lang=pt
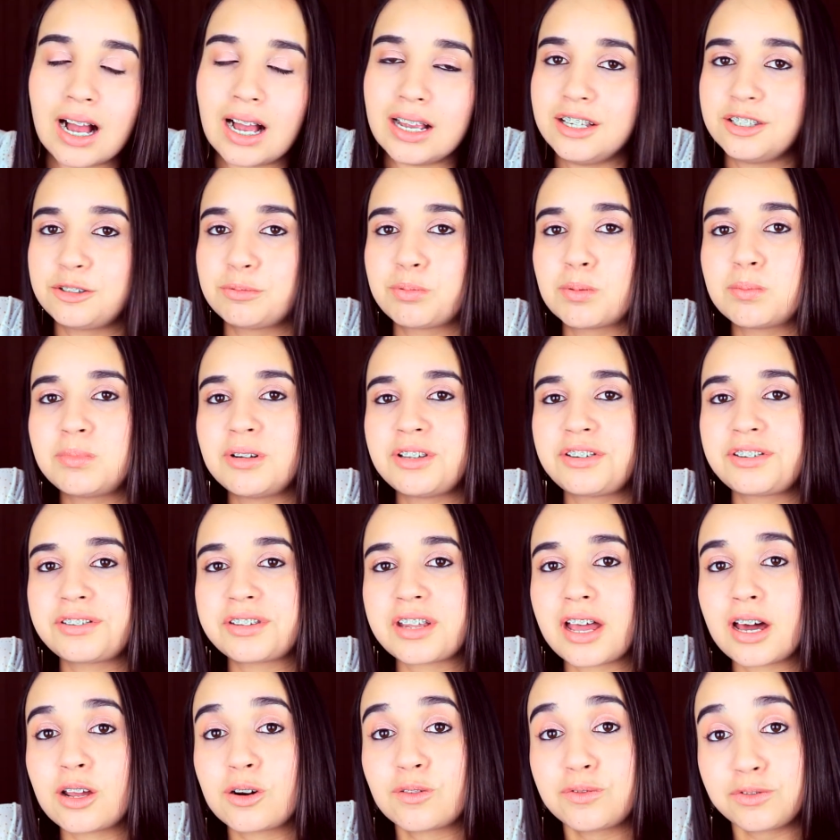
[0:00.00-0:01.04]
Aí esse
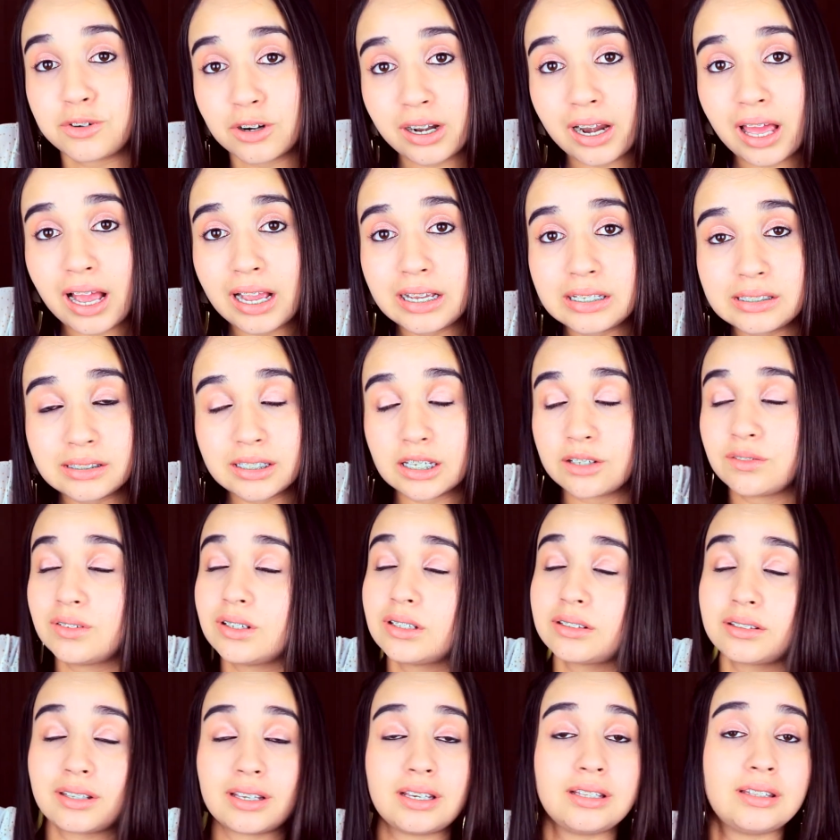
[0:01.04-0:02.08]
publicitário foi lá e teve
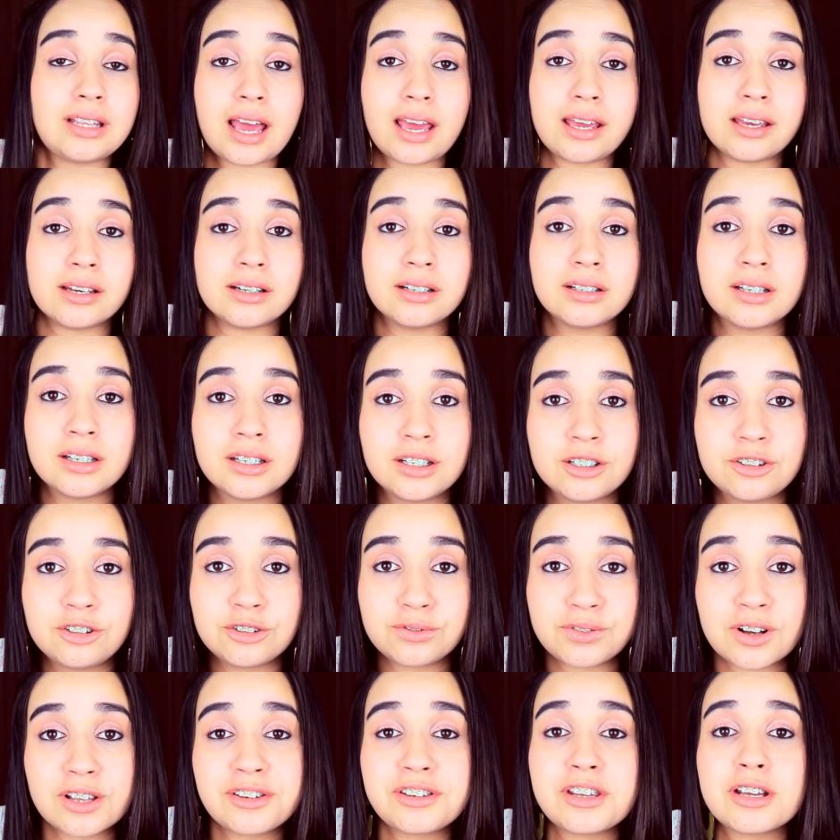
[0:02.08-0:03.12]
essa ideia de
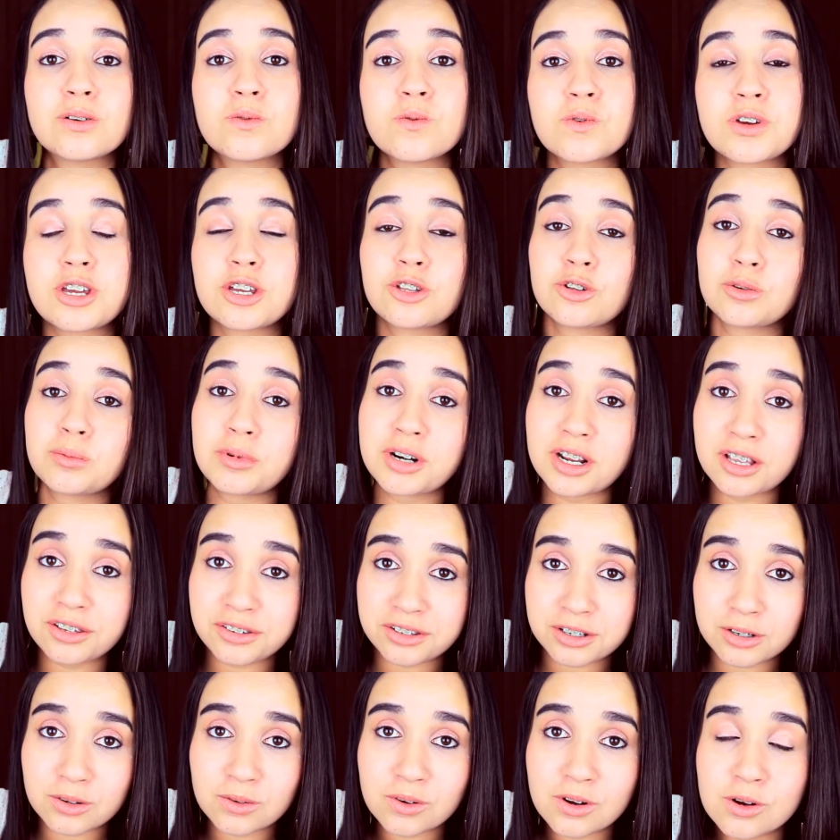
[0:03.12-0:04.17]
fazer com que no
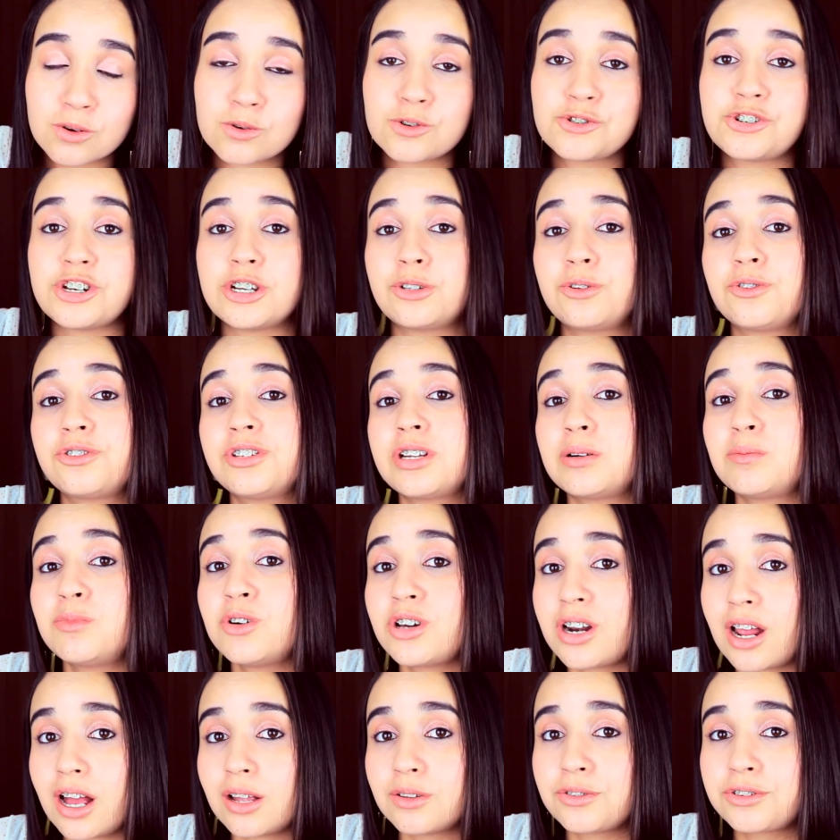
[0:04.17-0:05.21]
Brasil o Dia dos
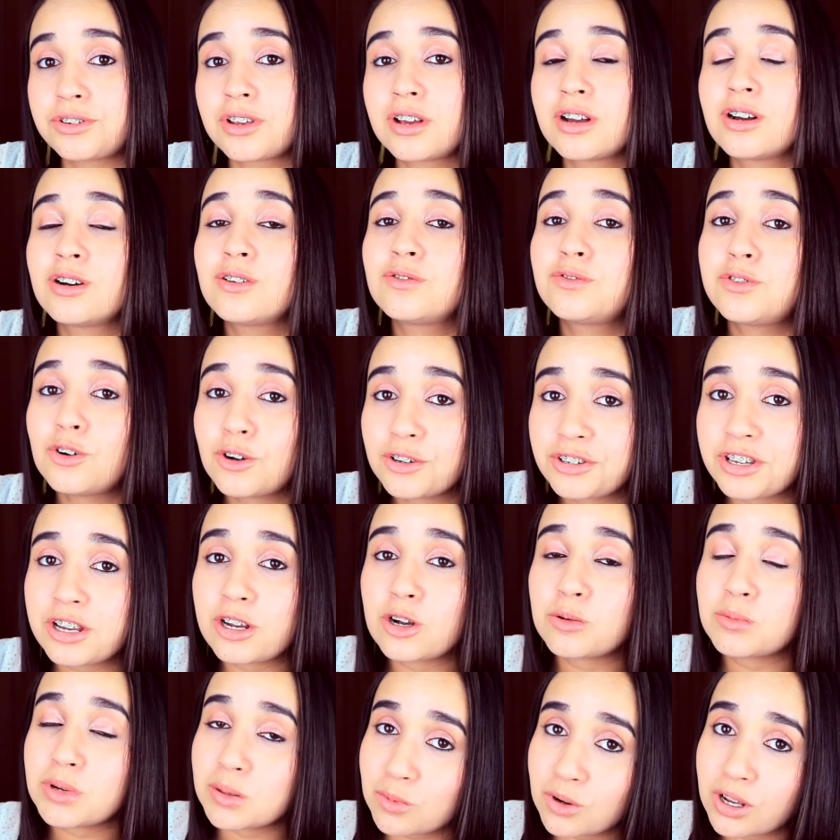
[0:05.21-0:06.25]
Namorados fosse
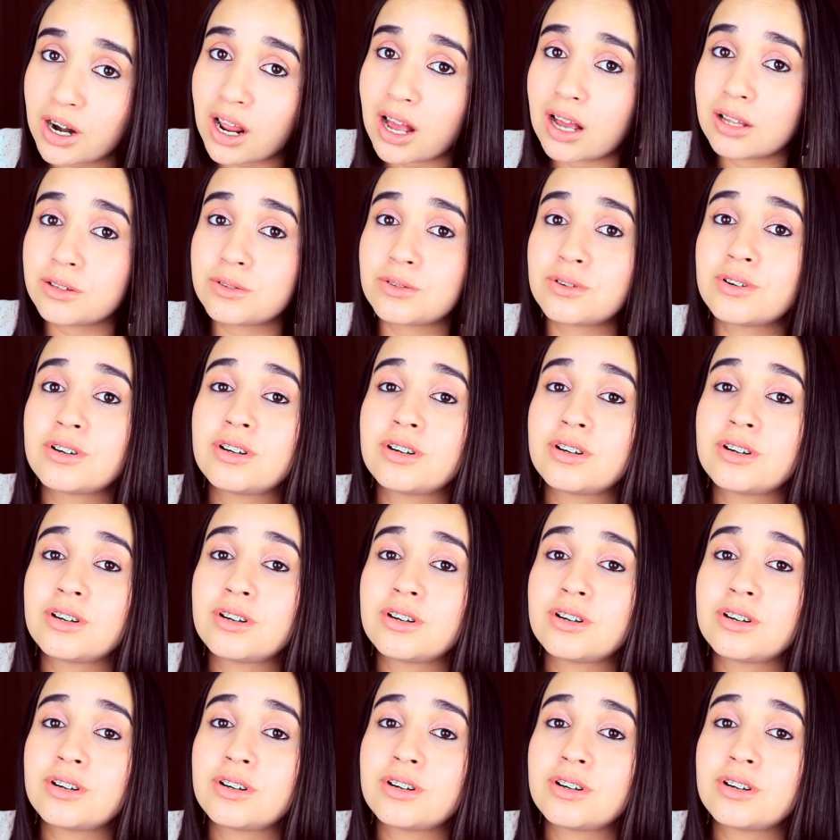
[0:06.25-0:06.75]
comemorado